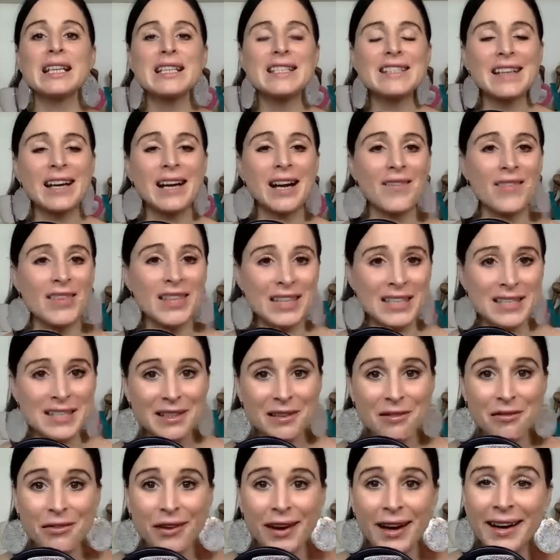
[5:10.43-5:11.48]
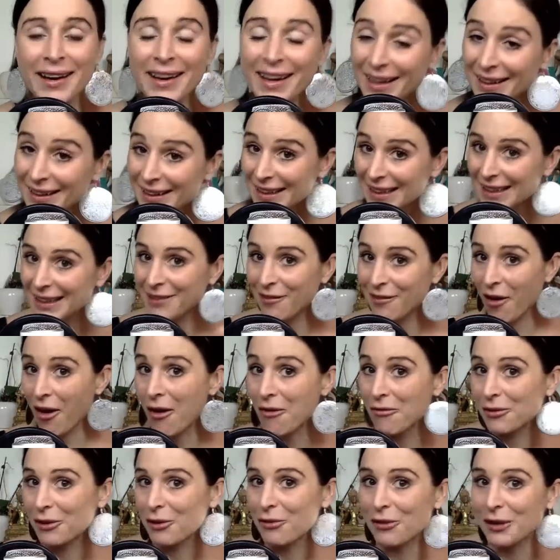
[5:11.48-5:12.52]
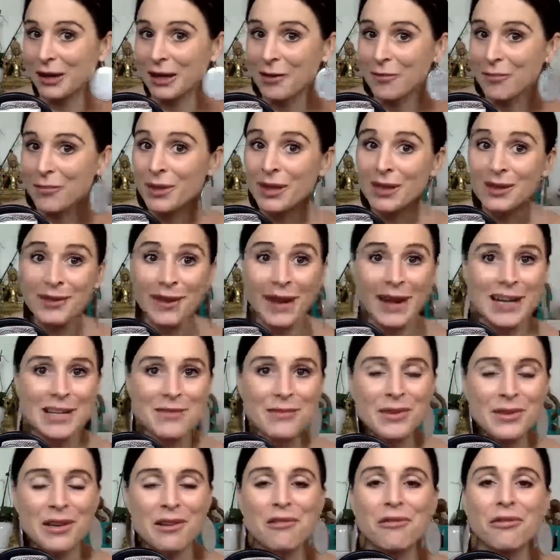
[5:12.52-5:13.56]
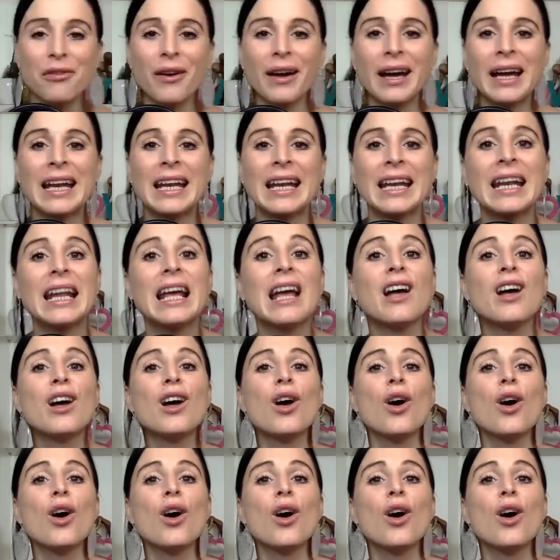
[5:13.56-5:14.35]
So, wenn dir das gefallen hat, klick auf Gefällt mir, teile es mit deinen Freunden